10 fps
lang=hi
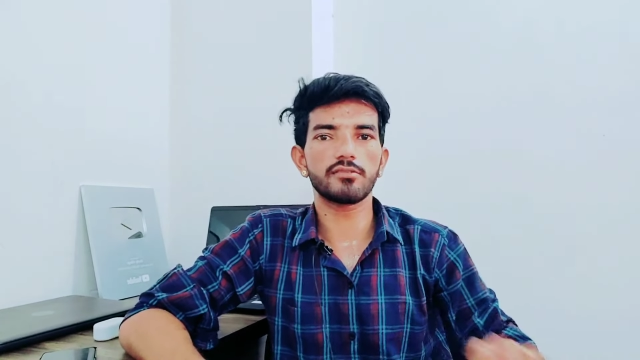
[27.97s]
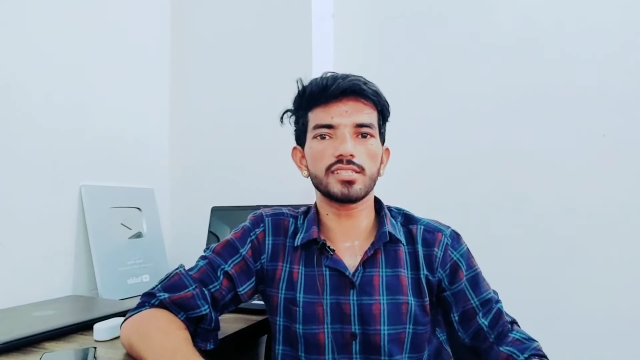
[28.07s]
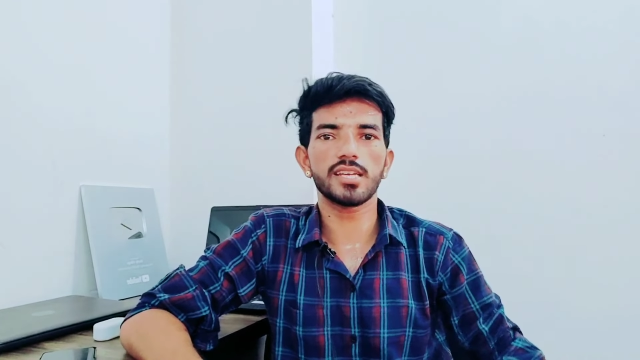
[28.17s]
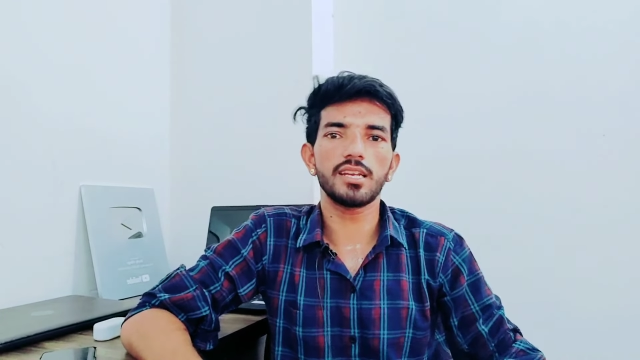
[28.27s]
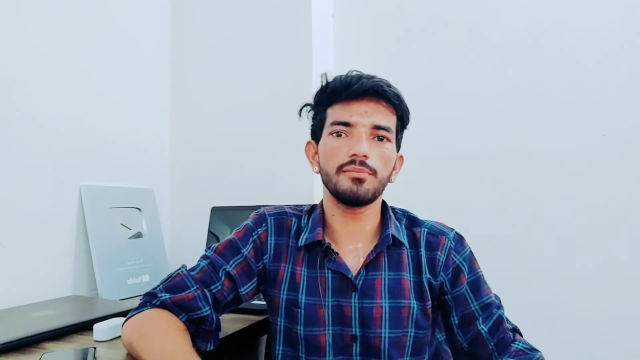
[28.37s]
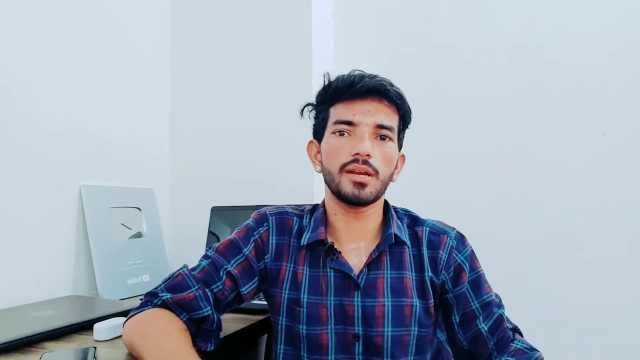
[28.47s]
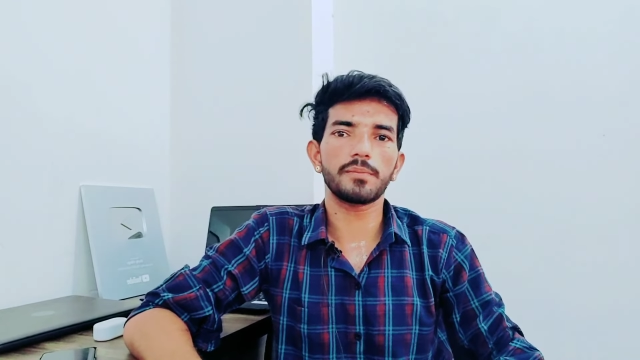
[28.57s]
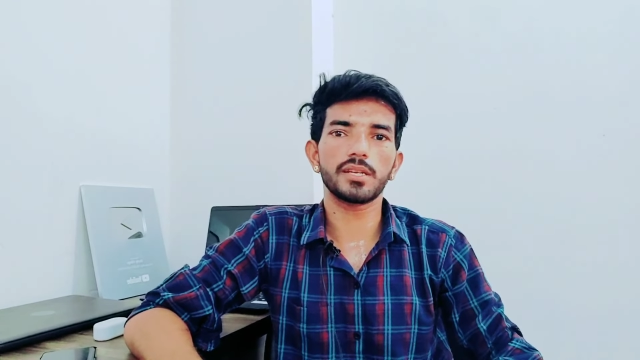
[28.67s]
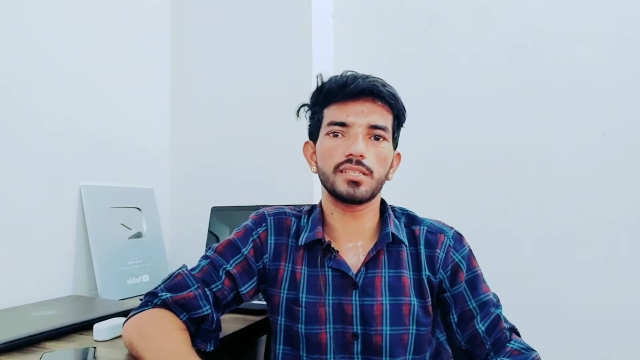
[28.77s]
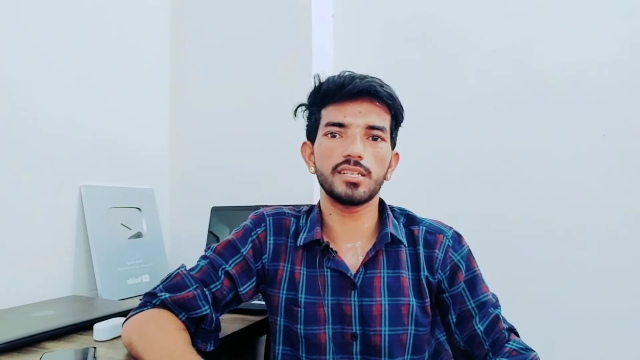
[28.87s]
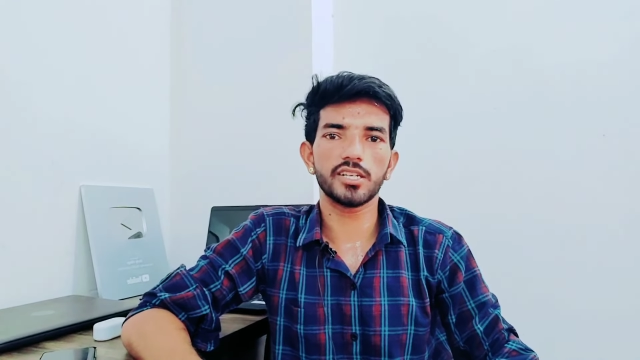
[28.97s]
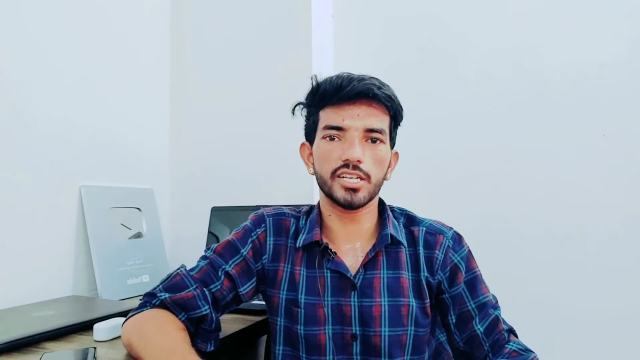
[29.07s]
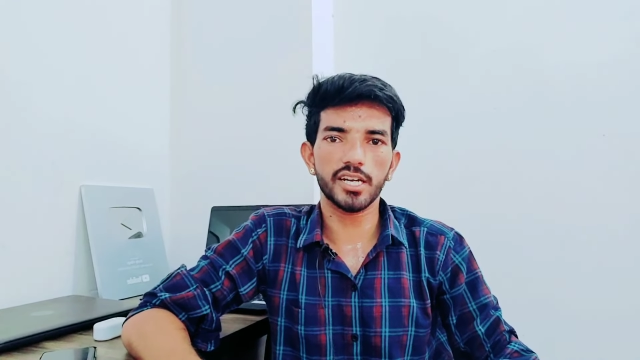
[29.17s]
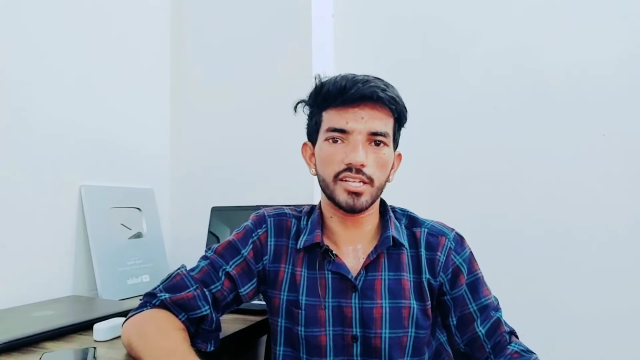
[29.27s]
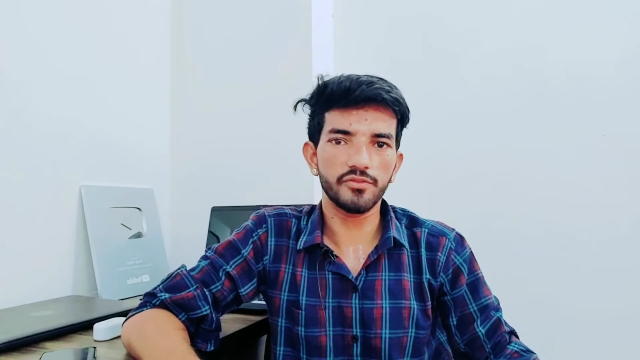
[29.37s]
छठवा साल है मैं आपके रिजल्ट
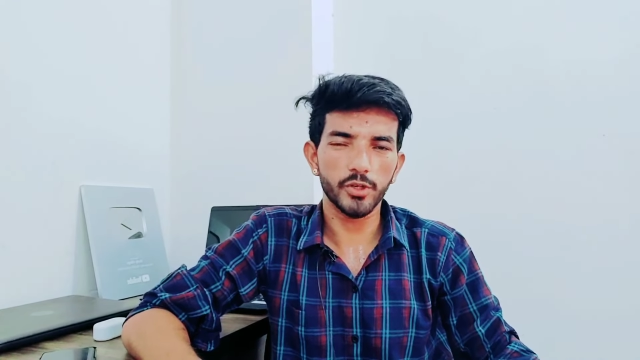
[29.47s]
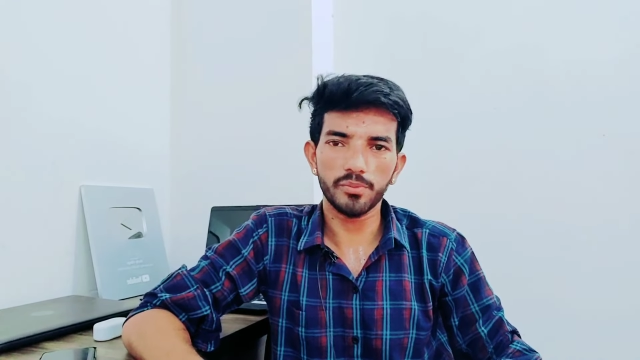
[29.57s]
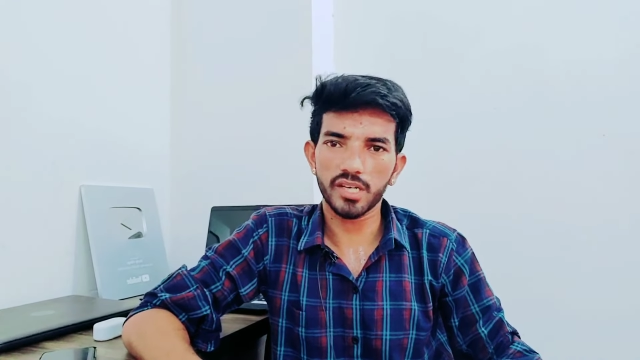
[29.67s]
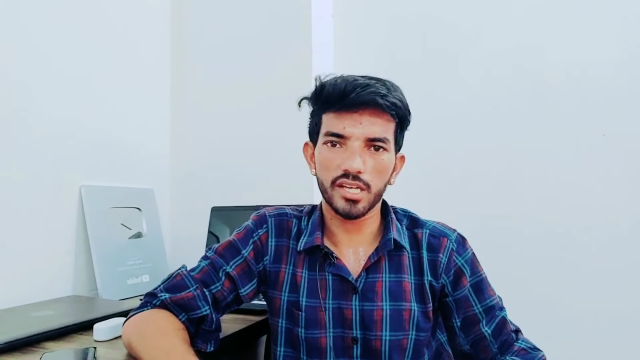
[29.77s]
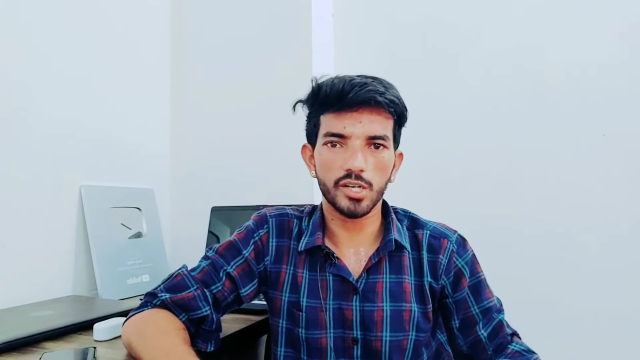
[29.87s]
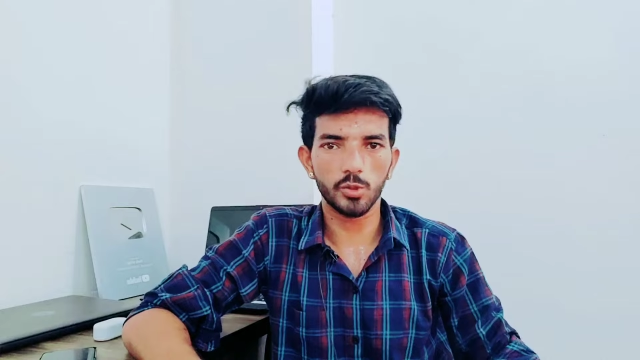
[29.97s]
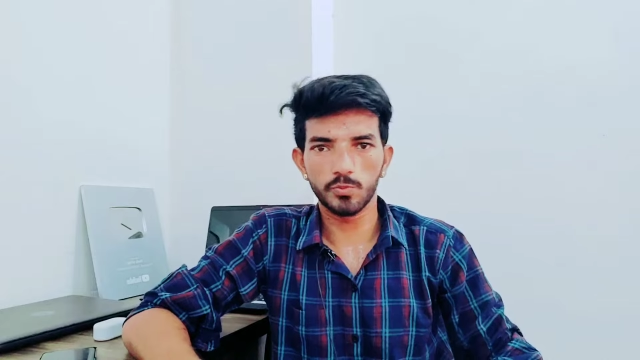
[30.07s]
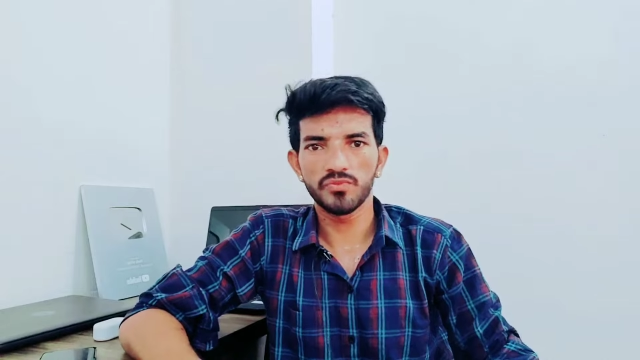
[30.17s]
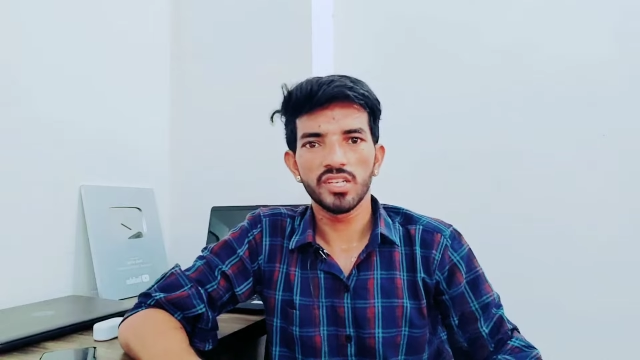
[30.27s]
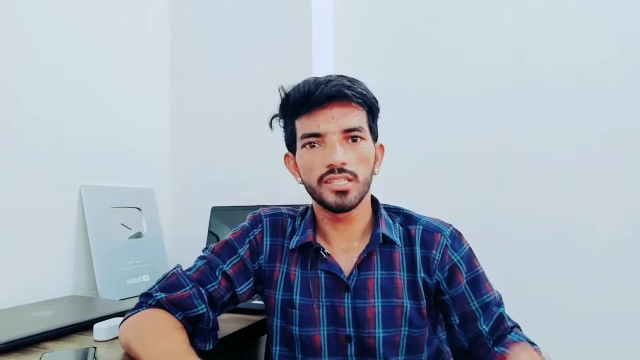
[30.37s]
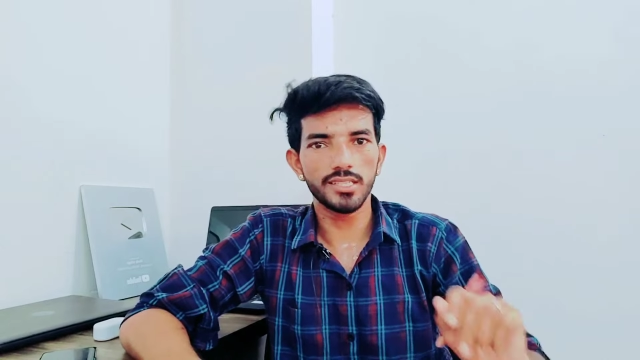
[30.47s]
के रिगार्डिंग वीडियो बना रहा हूँ